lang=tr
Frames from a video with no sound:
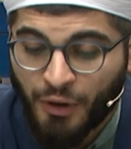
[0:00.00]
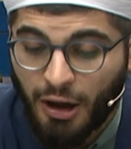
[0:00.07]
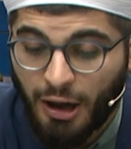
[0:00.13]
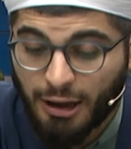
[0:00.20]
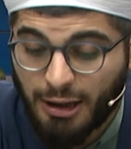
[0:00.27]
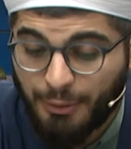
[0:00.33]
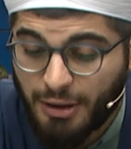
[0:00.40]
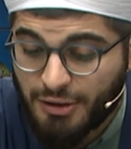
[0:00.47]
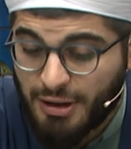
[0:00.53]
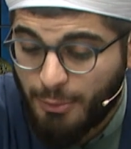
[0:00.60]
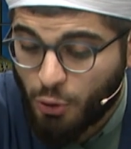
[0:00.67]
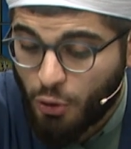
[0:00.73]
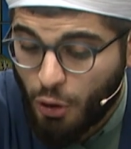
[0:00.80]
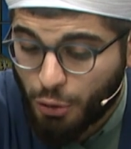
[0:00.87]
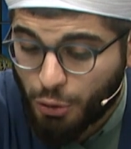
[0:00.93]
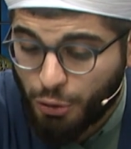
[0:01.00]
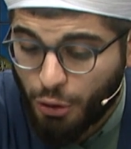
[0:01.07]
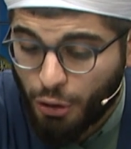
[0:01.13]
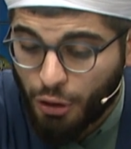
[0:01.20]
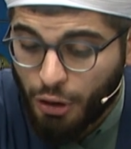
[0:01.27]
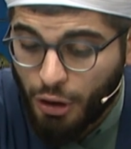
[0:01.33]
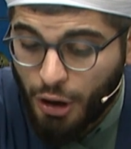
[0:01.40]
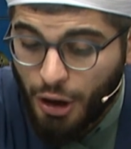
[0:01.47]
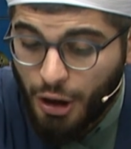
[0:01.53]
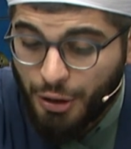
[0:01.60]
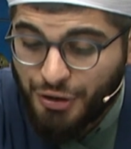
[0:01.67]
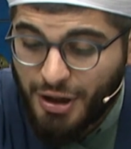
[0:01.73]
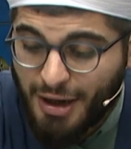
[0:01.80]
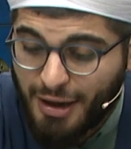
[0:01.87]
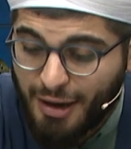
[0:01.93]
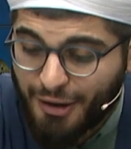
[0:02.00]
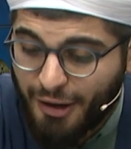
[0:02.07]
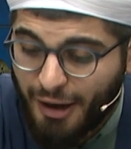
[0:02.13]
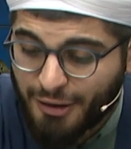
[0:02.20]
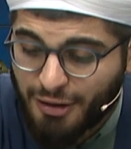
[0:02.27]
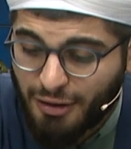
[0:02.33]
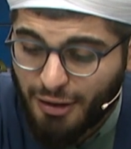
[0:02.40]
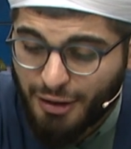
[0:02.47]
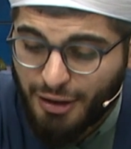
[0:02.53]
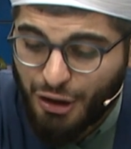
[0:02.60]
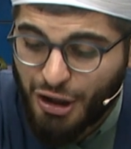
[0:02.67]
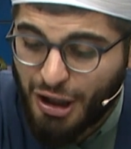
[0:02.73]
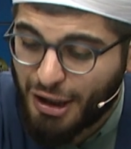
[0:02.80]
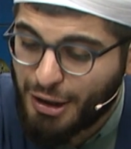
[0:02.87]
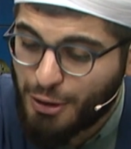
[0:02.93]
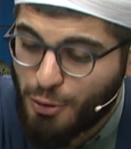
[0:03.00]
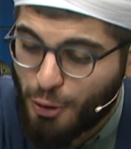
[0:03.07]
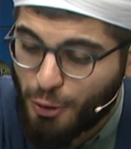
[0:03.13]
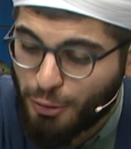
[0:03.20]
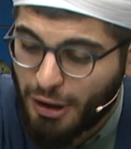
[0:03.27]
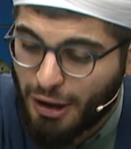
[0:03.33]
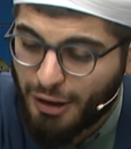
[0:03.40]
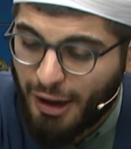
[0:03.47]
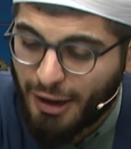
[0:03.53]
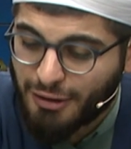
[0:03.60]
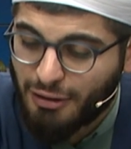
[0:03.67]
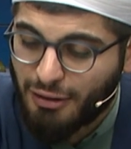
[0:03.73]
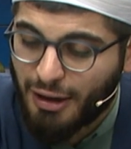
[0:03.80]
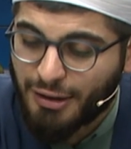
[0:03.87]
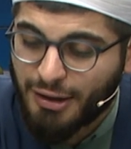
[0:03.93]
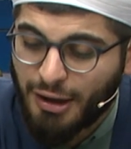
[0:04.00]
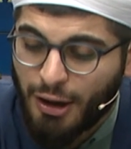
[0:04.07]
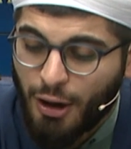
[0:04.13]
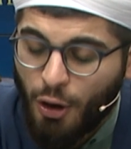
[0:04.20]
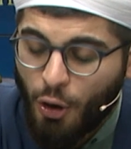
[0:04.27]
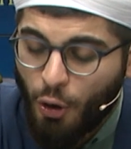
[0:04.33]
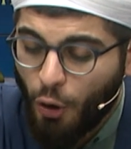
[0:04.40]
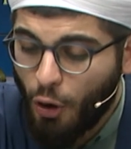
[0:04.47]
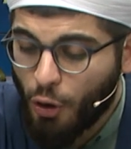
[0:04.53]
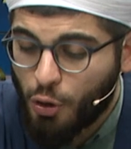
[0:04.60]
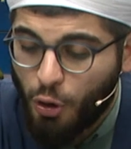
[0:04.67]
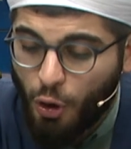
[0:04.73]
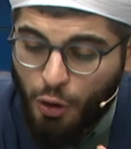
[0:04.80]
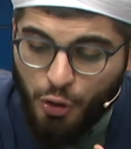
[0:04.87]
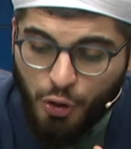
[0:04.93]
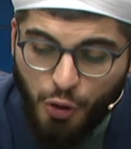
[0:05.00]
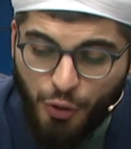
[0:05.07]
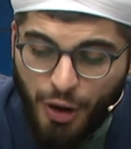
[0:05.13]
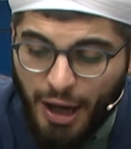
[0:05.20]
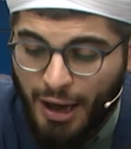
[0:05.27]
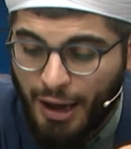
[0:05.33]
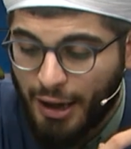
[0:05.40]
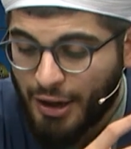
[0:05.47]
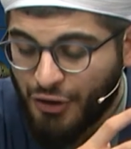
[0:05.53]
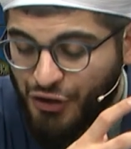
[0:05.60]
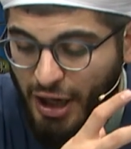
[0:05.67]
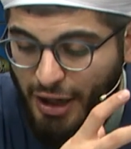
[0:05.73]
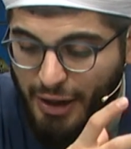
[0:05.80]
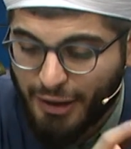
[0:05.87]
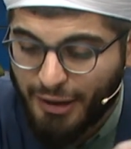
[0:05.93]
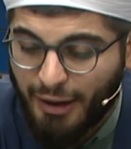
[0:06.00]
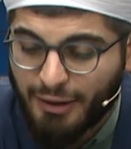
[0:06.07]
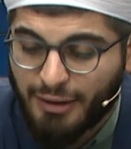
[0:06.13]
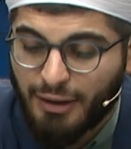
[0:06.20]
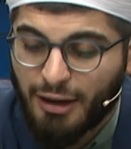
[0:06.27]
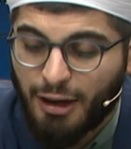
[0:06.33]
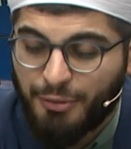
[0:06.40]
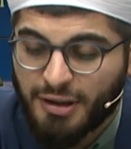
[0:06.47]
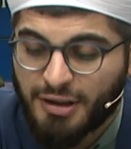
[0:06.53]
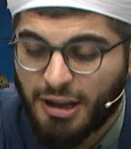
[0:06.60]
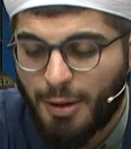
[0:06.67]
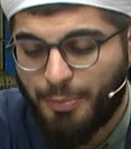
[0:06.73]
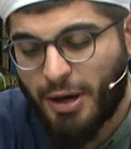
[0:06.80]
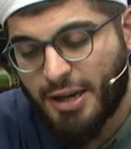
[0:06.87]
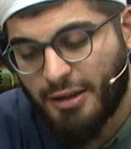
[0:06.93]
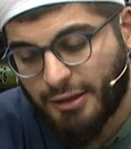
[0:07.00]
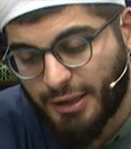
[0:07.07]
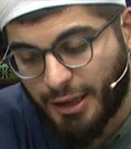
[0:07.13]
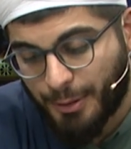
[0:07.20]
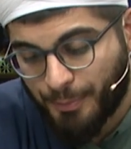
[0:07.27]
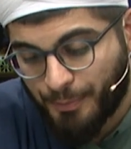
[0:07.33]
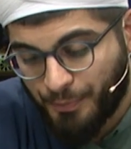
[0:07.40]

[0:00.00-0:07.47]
Adem Aleyhisselam korktu. Cenneti hatırladı, cennetin kokularını hatırladı o korku ve cennet hatırlamasıyla bayıldı.